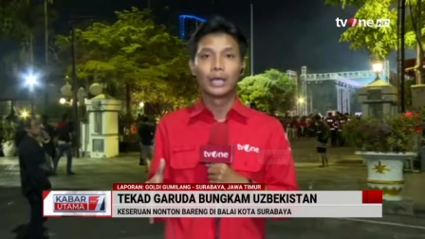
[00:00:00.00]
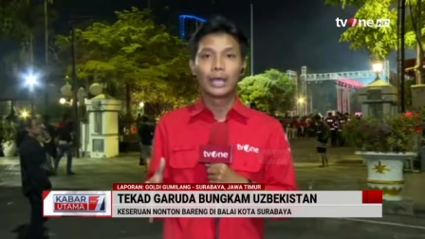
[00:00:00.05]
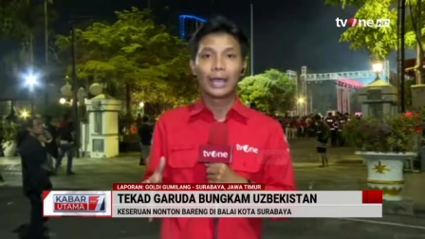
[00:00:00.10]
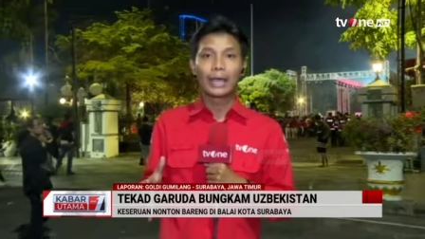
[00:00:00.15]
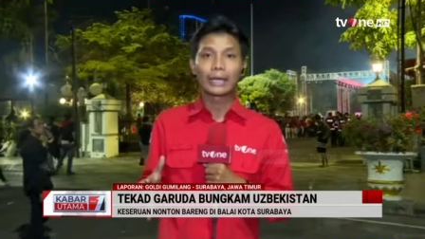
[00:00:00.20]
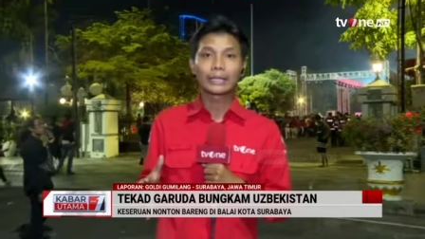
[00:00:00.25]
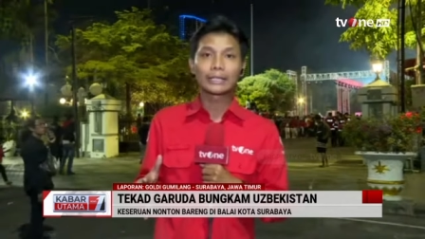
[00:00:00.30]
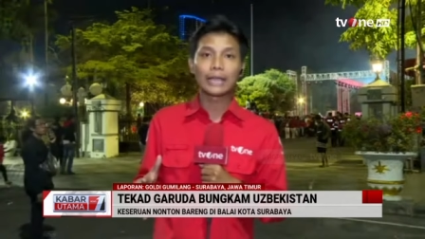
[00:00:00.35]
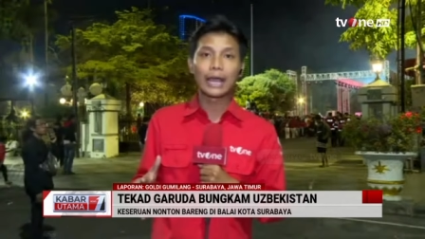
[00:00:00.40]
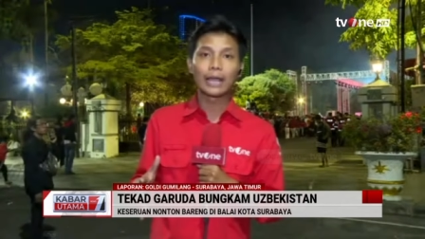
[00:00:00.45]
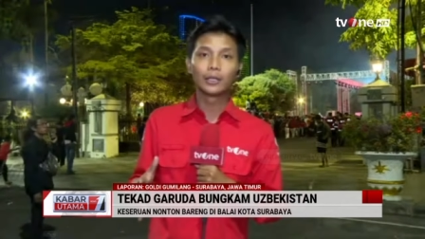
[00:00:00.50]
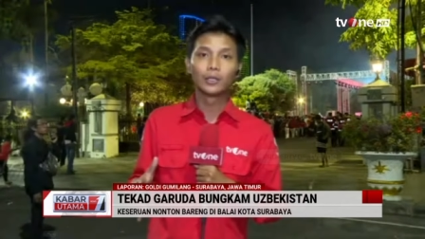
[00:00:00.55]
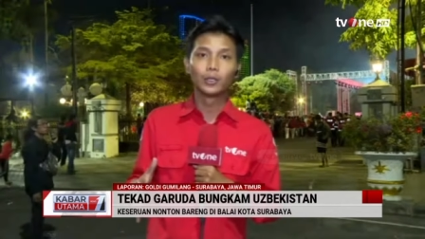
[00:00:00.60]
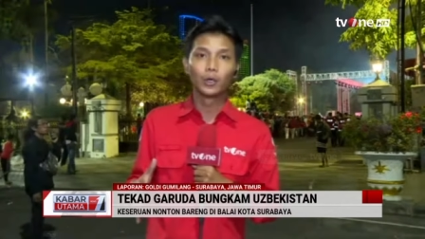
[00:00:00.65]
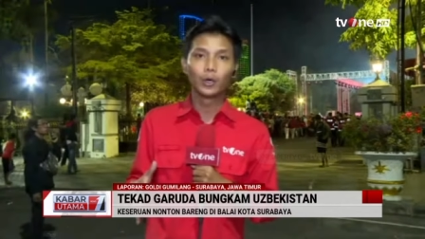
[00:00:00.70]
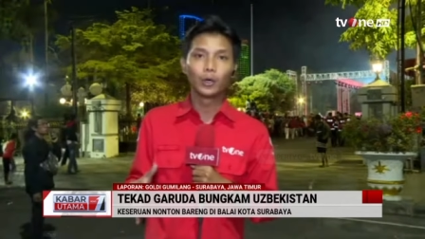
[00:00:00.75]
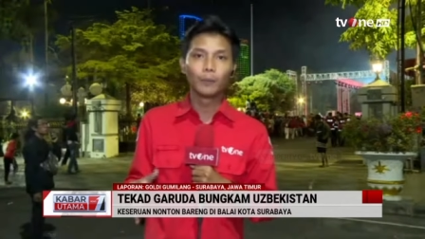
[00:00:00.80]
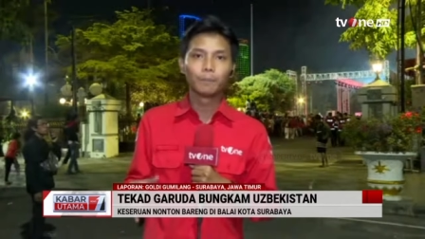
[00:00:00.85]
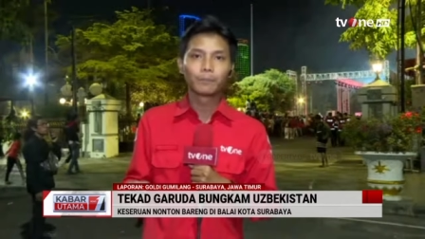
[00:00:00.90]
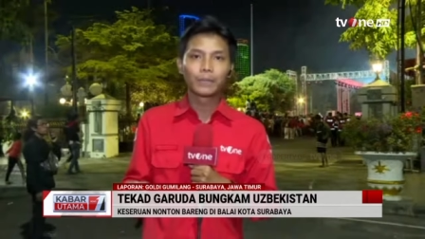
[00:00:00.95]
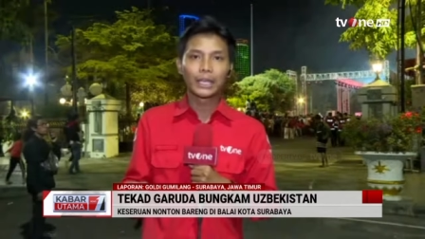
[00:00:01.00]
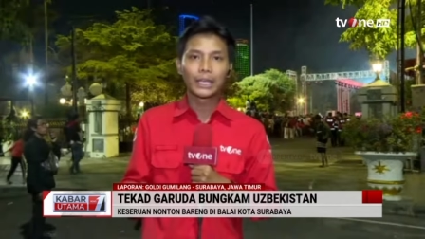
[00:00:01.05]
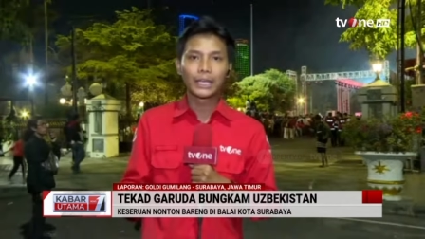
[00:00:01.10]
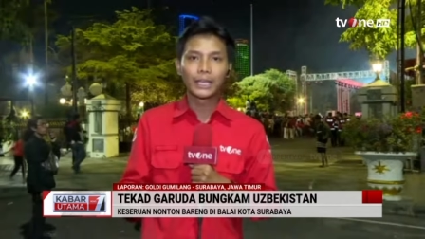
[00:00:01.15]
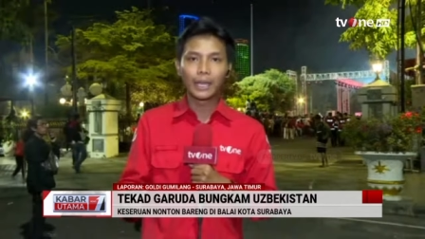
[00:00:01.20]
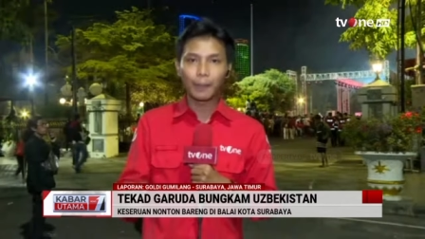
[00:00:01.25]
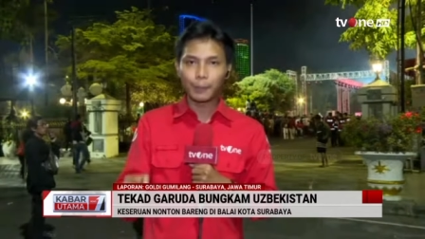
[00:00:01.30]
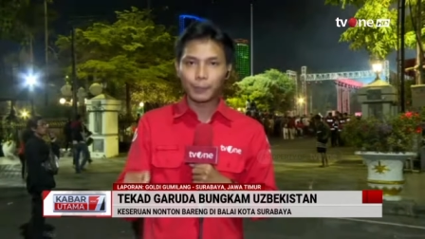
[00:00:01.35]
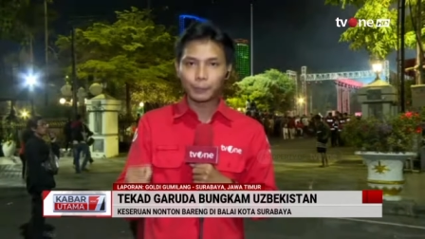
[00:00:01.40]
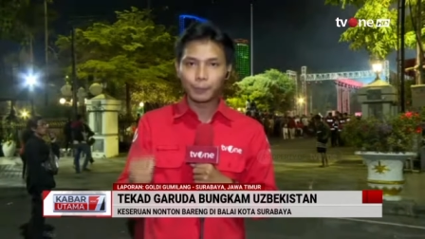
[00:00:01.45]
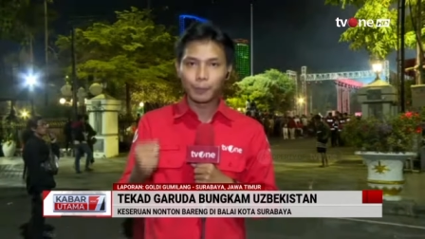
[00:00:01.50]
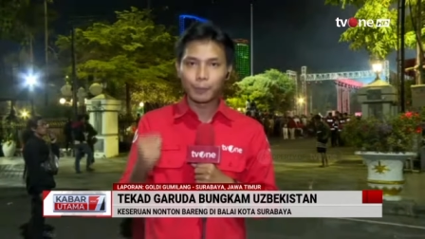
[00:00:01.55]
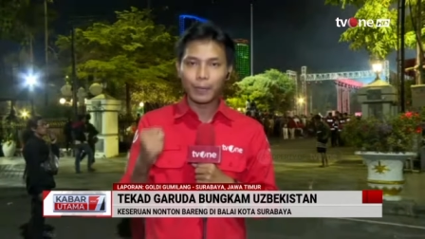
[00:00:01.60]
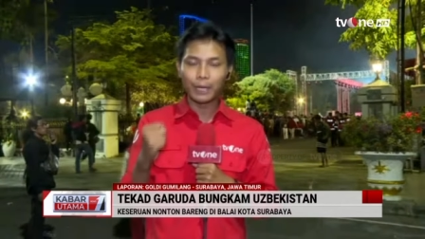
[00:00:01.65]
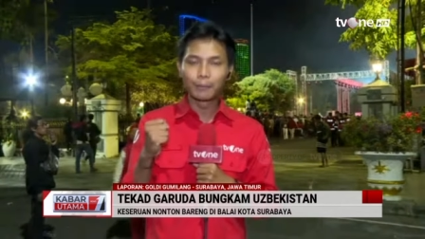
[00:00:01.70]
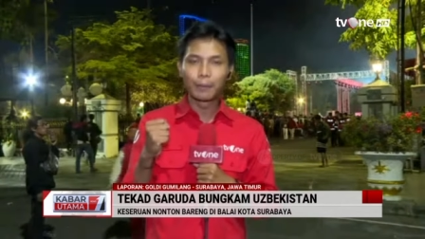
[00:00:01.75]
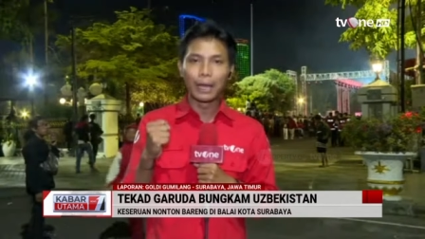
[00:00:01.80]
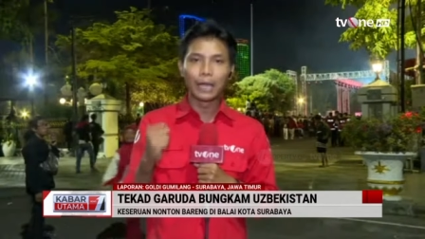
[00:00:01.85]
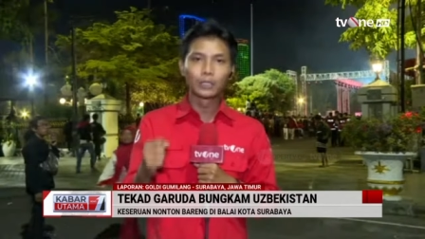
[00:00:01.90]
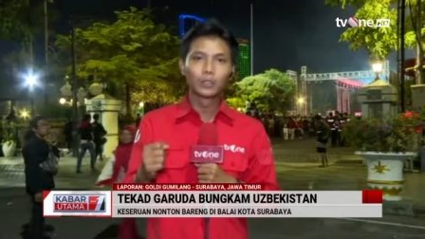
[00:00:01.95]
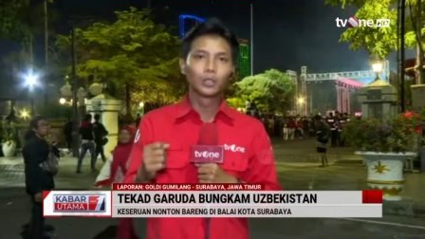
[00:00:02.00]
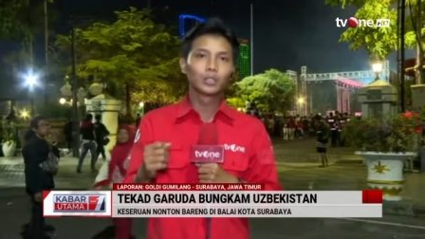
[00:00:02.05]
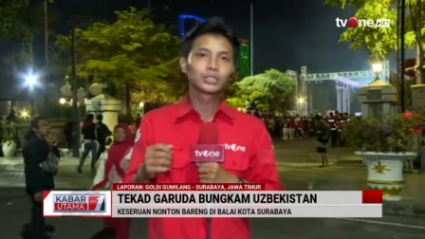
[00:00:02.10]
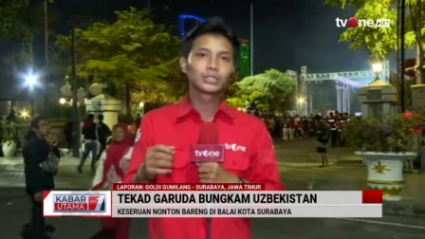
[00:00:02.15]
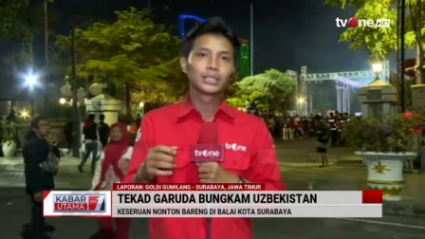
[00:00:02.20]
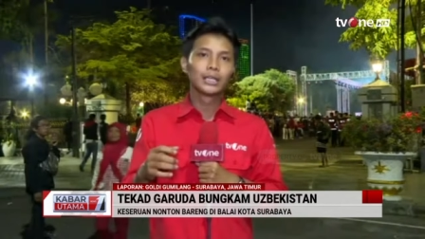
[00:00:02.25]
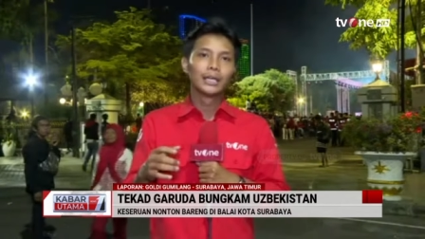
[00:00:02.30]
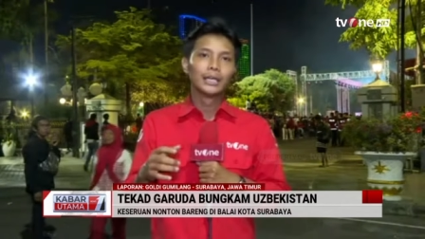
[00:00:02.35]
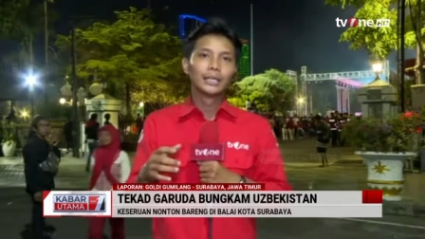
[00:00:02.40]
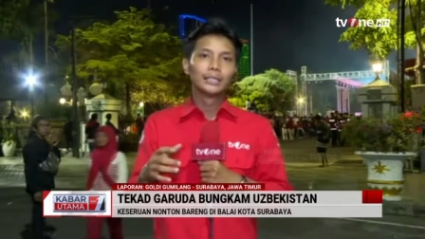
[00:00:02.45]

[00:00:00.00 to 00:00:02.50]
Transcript: Hernando ini dapat bermain bagus